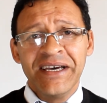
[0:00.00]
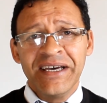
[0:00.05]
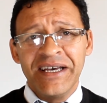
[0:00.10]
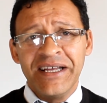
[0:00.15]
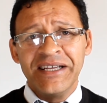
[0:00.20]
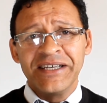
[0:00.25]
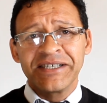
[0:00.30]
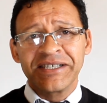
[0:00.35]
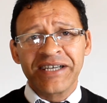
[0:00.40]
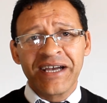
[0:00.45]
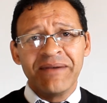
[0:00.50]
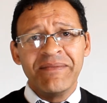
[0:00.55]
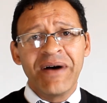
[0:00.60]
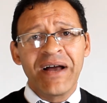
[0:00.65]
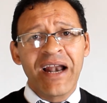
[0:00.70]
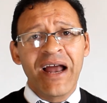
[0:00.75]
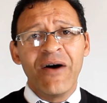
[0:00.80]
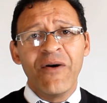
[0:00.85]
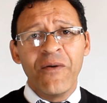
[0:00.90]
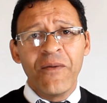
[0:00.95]
Eles
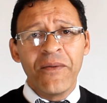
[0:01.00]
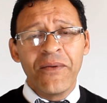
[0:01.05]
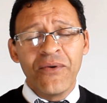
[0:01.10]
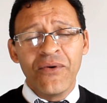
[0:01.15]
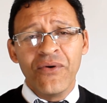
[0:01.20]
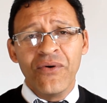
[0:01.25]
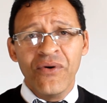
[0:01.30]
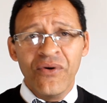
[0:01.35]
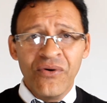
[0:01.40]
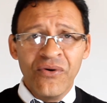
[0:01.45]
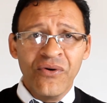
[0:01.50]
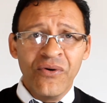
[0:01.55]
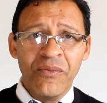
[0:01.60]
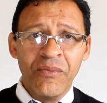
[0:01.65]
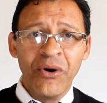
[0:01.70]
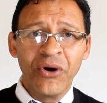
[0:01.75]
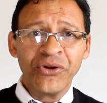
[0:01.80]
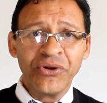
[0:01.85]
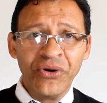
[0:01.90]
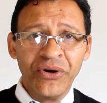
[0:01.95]
chamam lá o, o, o
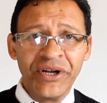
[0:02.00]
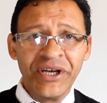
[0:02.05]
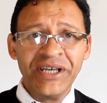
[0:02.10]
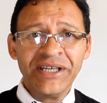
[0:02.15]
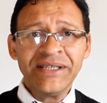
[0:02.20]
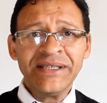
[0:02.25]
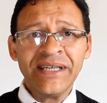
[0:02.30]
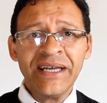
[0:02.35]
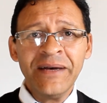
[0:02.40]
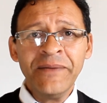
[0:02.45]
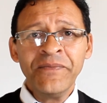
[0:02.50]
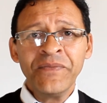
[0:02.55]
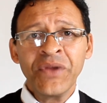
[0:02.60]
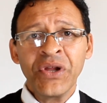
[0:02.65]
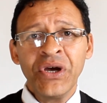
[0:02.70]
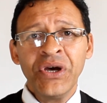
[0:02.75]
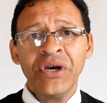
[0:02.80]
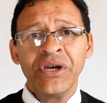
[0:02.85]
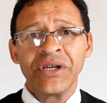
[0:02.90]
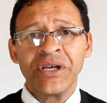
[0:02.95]
motorista,
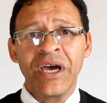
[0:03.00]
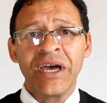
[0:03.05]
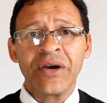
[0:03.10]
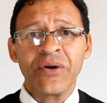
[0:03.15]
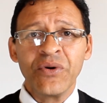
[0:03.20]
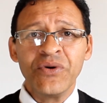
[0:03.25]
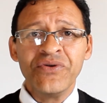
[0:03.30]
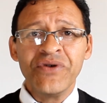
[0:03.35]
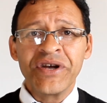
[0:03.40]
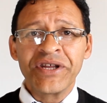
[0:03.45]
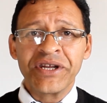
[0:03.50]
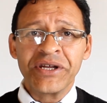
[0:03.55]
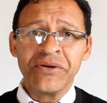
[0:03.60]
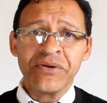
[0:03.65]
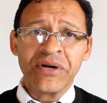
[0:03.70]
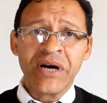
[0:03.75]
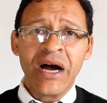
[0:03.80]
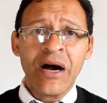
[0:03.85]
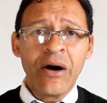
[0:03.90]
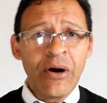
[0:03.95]
e aí quando entra
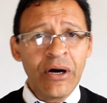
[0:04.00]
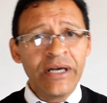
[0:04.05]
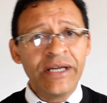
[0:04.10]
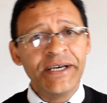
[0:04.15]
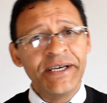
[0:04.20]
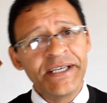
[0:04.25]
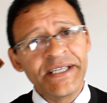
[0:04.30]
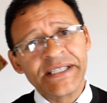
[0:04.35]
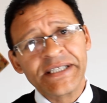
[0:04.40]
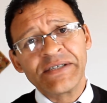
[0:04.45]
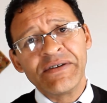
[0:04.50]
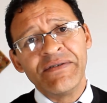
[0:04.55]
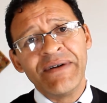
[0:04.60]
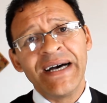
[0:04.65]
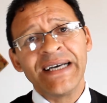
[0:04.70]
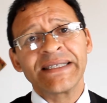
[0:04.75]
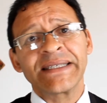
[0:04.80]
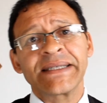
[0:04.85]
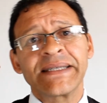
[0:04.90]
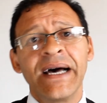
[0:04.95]
no carro, olha, isso é um
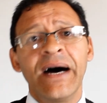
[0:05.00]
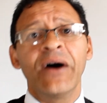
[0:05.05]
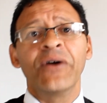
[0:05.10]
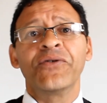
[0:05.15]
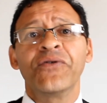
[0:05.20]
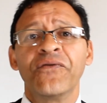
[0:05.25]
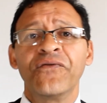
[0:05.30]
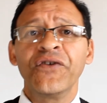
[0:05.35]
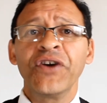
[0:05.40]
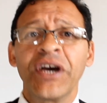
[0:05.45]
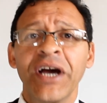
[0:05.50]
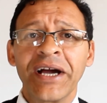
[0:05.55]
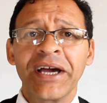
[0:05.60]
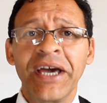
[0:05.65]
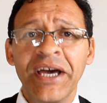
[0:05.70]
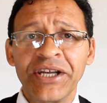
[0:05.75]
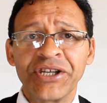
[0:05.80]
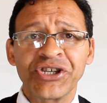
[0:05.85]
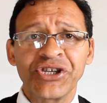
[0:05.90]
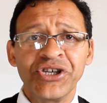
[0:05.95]
assalto, fica
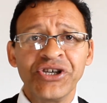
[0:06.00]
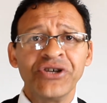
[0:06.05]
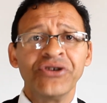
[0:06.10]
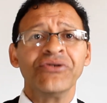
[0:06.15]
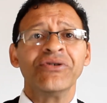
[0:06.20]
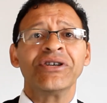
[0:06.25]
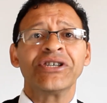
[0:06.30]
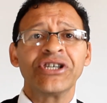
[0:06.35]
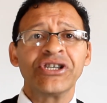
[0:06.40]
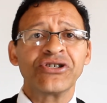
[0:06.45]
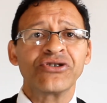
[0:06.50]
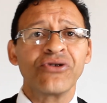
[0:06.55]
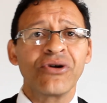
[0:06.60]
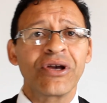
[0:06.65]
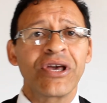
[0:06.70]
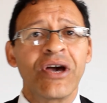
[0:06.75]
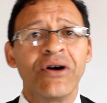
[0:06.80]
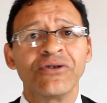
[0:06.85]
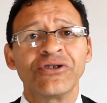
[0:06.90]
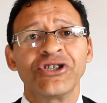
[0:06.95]
quietinho, a gente só
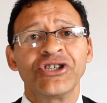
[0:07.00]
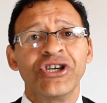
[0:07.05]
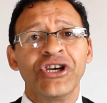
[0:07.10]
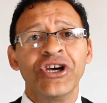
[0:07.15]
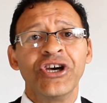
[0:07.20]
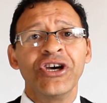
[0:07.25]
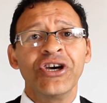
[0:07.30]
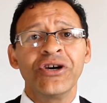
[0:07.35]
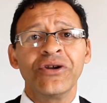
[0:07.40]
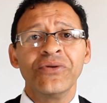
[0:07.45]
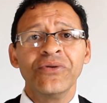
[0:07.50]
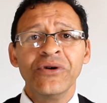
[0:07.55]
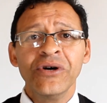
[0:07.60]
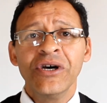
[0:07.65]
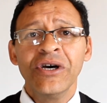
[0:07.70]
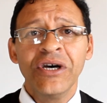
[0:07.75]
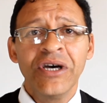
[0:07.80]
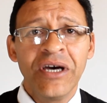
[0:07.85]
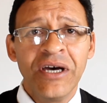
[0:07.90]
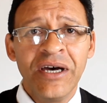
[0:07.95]
quer o dinheiro,
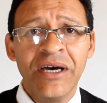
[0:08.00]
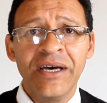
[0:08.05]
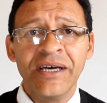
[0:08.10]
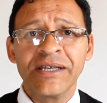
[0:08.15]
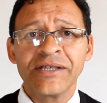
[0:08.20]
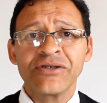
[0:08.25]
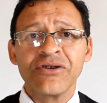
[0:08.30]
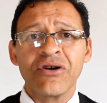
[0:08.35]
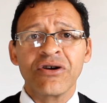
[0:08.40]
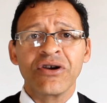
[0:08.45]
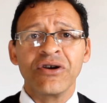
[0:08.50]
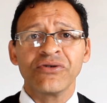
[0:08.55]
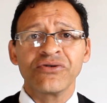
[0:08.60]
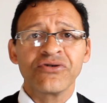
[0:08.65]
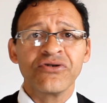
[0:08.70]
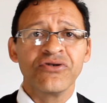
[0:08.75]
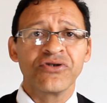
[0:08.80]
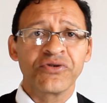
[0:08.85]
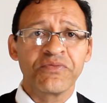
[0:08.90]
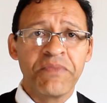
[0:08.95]
é, só quer os
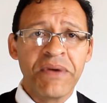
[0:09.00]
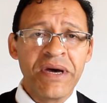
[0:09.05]
seus